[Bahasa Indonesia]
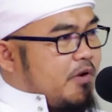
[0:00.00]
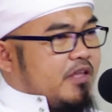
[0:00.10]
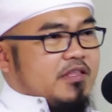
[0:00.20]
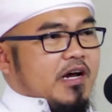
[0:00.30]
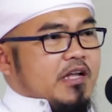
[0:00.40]

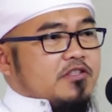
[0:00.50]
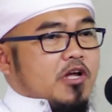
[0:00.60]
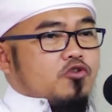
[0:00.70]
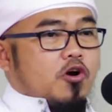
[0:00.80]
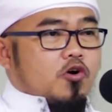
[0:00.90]
kita,
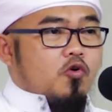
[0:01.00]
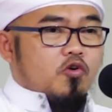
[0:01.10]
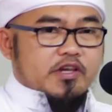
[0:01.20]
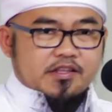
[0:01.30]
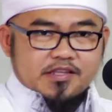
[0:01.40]
tadarru
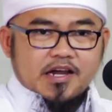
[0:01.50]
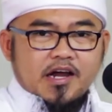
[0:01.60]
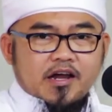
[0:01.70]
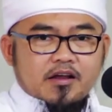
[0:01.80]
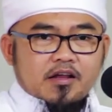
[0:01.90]

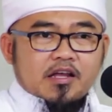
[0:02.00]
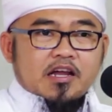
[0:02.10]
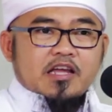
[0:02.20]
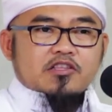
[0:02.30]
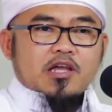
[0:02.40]
kita,
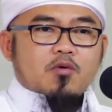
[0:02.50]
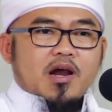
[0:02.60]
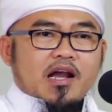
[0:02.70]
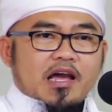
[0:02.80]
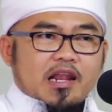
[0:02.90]

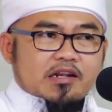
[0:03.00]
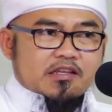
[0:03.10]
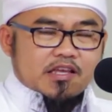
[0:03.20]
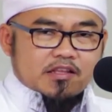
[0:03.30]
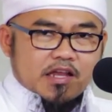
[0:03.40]
ketawakalan
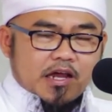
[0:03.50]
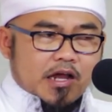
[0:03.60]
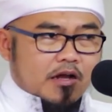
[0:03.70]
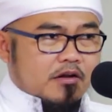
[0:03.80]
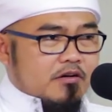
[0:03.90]

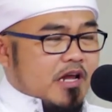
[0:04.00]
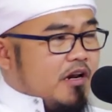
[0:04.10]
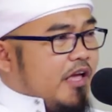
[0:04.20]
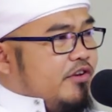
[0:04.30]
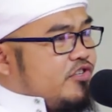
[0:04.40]
kita, dan
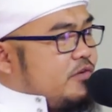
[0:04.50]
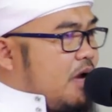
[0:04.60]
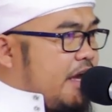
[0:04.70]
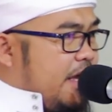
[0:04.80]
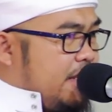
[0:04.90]
lain
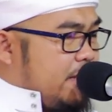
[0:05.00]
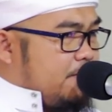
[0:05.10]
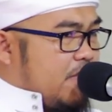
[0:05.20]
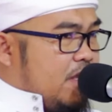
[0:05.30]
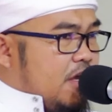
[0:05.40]
sebagainya
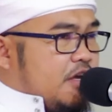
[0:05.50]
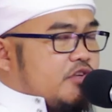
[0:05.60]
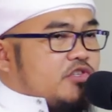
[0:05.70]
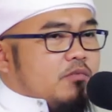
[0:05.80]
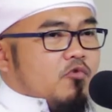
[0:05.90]

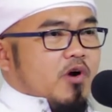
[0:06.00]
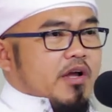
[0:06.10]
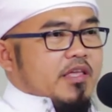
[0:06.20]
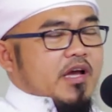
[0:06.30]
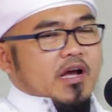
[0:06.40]

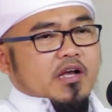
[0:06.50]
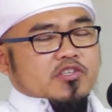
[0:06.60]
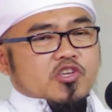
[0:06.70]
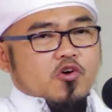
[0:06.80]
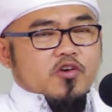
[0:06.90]
semuanya
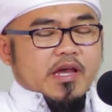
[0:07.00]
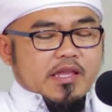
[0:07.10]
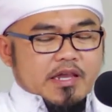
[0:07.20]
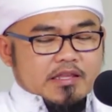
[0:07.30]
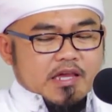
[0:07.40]

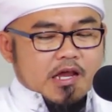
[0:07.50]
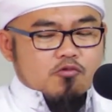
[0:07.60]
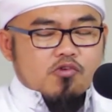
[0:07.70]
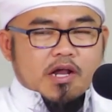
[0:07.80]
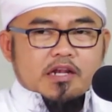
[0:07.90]
seyogianya kita
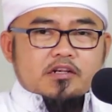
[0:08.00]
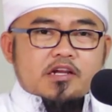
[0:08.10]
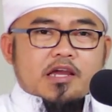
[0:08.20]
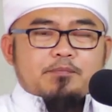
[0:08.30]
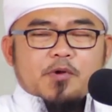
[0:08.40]
lakukan
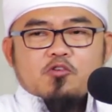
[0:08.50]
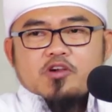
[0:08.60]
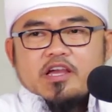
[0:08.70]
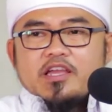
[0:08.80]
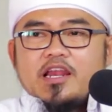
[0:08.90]
dengan penuh
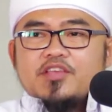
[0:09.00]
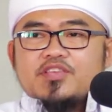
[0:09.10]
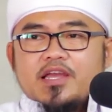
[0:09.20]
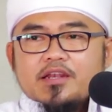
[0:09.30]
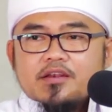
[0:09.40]

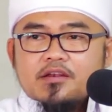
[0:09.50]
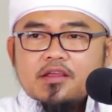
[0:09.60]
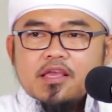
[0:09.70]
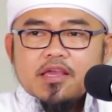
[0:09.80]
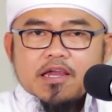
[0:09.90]
keikhlasan
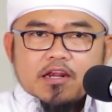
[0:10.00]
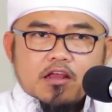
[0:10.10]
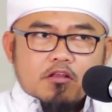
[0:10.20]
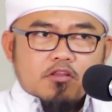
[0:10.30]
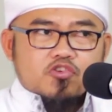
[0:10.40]

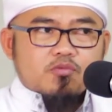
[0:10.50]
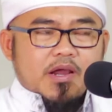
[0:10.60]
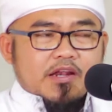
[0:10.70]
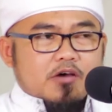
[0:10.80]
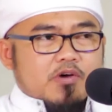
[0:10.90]
karena Allah
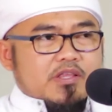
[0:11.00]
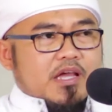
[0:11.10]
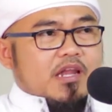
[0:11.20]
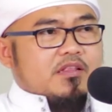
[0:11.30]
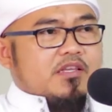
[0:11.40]
Subhanahu wa
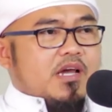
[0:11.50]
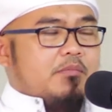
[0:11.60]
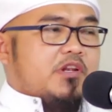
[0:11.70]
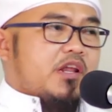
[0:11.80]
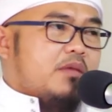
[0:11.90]
taala tidak
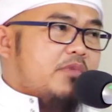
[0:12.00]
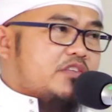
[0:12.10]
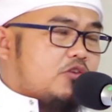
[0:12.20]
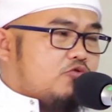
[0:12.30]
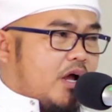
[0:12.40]
menerima
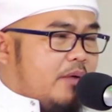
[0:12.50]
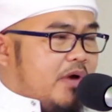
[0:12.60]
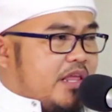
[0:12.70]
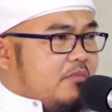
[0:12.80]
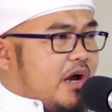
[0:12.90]
satu
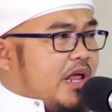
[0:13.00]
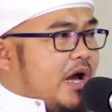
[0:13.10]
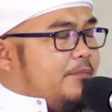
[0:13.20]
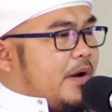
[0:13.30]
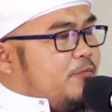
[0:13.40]
amal ibadah
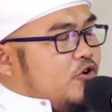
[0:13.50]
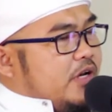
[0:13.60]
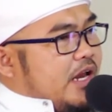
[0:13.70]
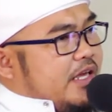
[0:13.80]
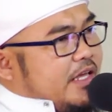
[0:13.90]
apapun
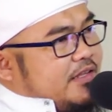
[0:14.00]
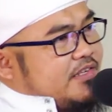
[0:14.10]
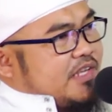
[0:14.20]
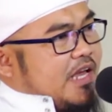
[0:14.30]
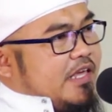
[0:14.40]
dari kita
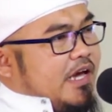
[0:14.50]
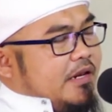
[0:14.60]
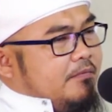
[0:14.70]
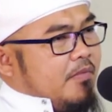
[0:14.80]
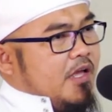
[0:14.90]

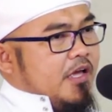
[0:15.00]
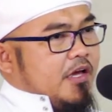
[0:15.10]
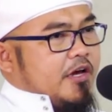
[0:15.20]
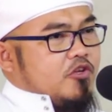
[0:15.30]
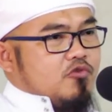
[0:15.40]
sekalian
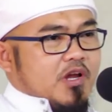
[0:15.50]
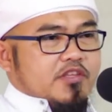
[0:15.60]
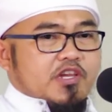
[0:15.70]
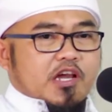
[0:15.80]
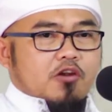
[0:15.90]
kecuali
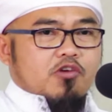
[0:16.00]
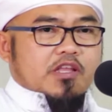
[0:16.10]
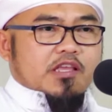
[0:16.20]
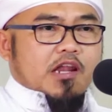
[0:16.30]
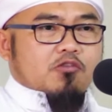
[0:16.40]
jikalau
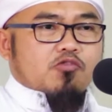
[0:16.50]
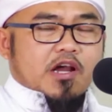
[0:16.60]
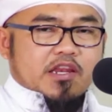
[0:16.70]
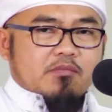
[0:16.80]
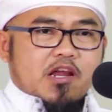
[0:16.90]
kita
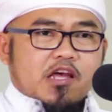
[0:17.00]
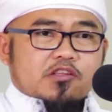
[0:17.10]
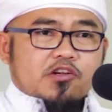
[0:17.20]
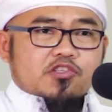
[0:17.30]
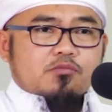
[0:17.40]
lakukan ibadah
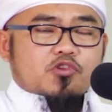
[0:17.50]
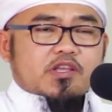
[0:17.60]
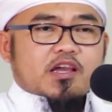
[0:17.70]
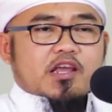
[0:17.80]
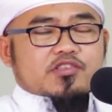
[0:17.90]
tersebut
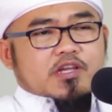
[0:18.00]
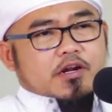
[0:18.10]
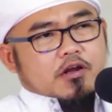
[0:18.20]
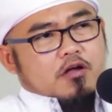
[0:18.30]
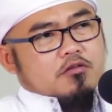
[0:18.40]
ikhlas
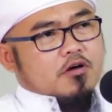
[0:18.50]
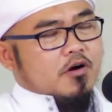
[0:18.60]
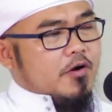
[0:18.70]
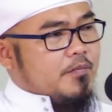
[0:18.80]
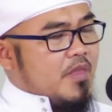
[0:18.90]
karena
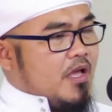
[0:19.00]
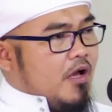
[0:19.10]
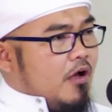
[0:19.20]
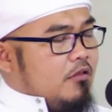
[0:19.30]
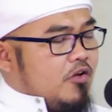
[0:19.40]
Allah
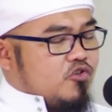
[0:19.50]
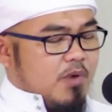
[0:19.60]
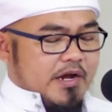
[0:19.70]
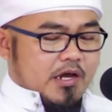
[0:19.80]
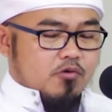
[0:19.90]
Allah
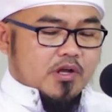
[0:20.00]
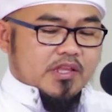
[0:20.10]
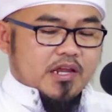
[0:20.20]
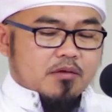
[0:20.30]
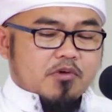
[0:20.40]
Subhanahu wa
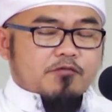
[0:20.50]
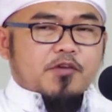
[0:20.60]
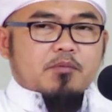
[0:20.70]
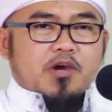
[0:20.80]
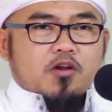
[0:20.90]
taala
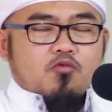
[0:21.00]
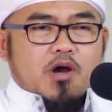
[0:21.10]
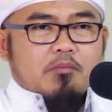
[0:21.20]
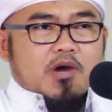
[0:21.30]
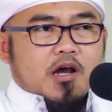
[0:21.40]
berfirman
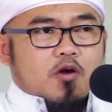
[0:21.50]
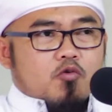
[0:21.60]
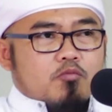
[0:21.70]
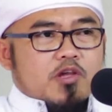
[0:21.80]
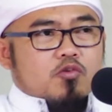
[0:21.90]
wa ma
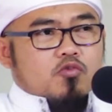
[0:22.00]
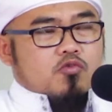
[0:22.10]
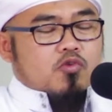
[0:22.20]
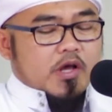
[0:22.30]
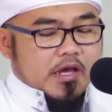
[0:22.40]

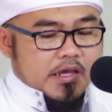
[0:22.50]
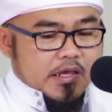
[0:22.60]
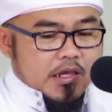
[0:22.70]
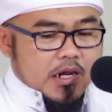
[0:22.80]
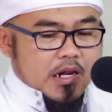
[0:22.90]
umiru
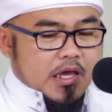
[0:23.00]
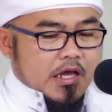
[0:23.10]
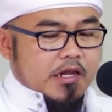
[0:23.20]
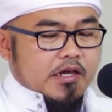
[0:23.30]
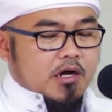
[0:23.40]
illa
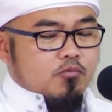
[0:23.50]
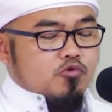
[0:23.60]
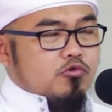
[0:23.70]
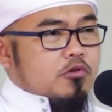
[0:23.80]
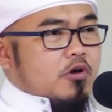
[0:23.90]

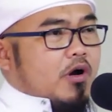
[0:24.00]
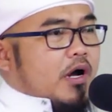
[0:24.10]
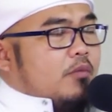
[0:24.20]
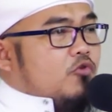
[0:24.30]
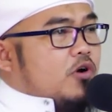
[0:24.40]

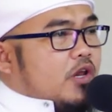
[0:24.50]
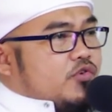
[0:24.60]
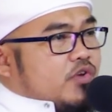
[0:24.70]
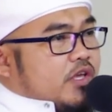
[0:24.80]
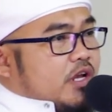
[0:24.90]
liya'budullaha
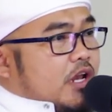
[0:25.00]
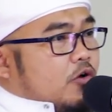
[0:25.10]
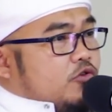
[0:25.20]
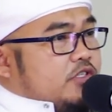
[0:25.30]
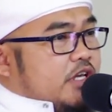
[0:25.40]
mukhlishina
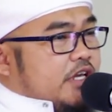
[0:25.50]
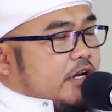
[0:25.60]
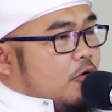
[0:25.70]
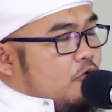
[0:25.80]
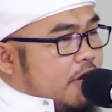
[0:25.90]
lahuddin
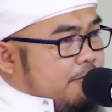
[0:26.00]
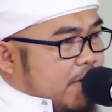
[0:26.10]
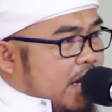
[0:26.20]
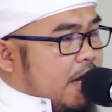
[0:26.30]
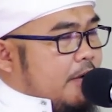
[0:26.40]

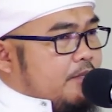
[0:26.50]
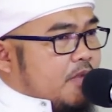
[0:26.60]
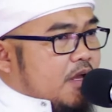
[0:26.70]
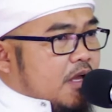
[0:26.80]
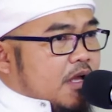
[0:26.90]
hunafa
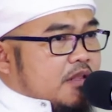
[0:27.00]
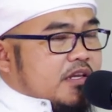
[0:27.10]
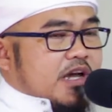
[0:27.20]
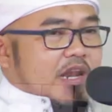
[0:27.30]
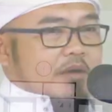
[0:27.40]
tidaklah